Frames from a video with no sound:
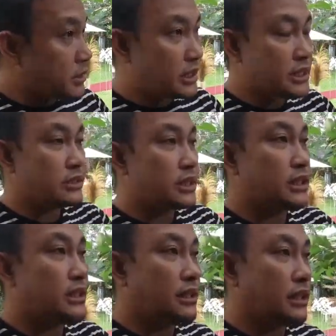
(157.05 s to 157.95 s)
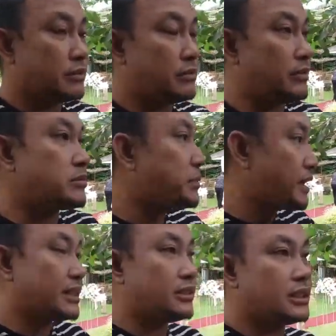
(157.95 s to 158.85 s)
So additional,
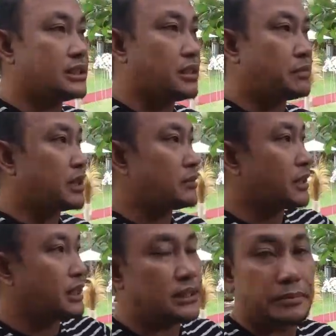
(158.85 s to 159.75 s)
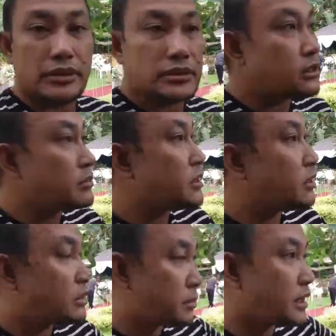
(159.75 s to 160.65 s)
magbabayad ulit yeah. sila para magrenta. Pero sa iyo,
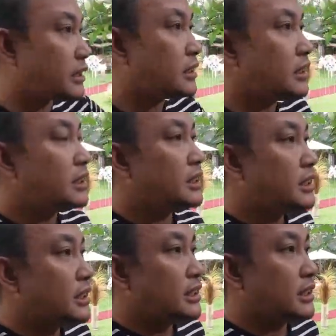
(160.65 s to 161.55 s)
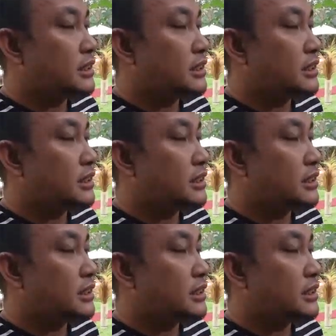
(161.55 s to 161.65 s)
meron ka na palang ah, meron na,